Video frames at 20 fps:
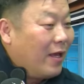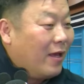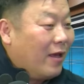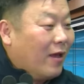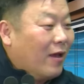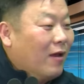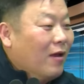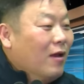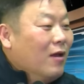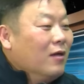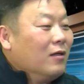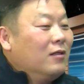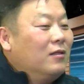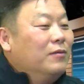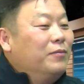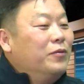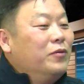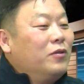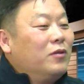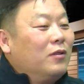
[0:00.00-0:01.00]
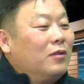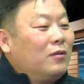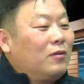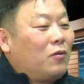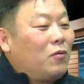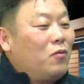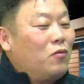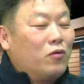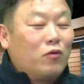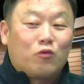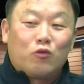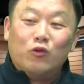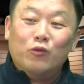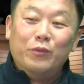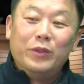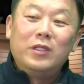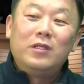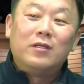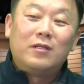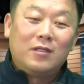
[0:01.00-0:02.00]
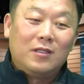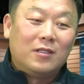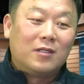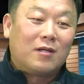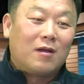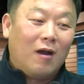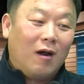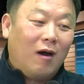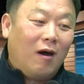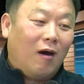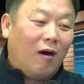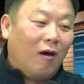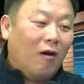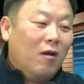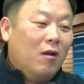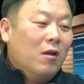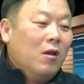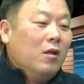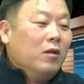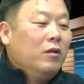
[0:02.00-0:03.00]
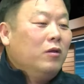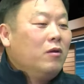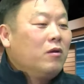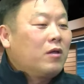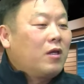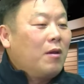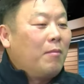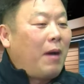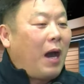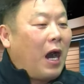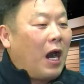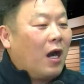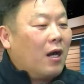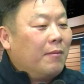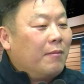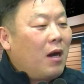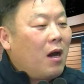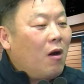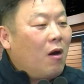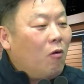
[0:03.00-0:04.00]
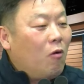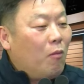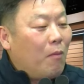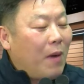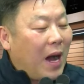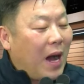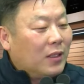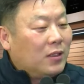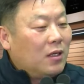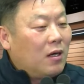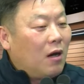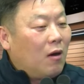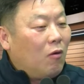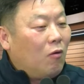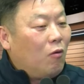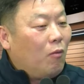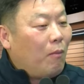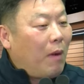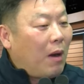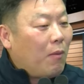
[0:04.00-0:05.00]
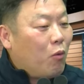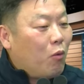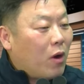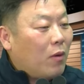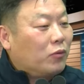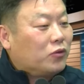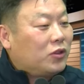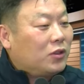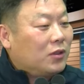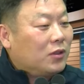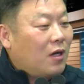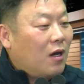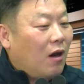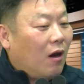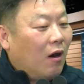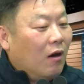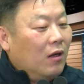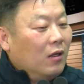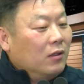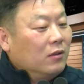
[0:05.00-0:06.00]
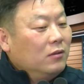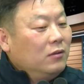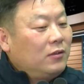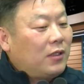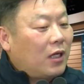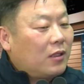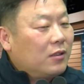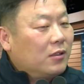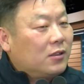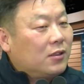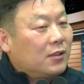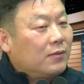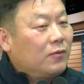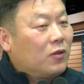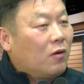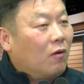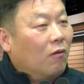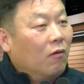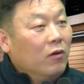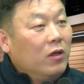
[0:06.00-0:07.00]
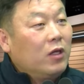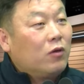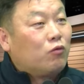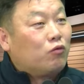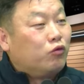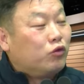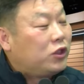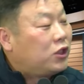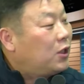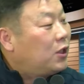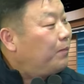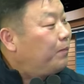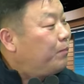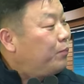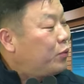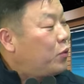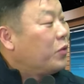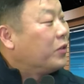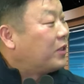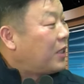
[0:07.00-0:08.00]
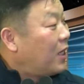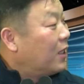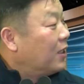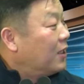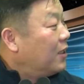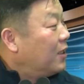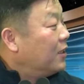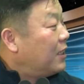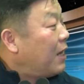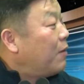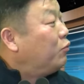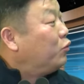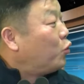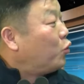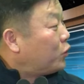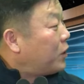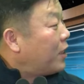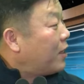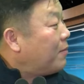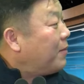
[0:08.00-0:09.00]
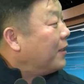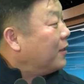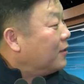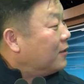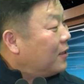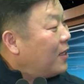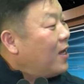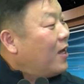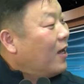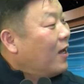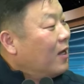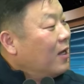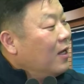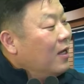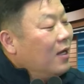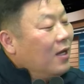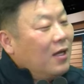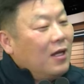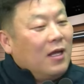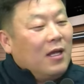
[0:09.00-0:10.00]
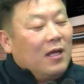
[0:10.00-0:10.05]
네. 그분들 또 우리 국민들이니까 이렇게 막 악마하고 마녀하고 막 몰아붙이니까 의사들 지금 거의 90% 이상이 내부 조사를 해봤는데. 네.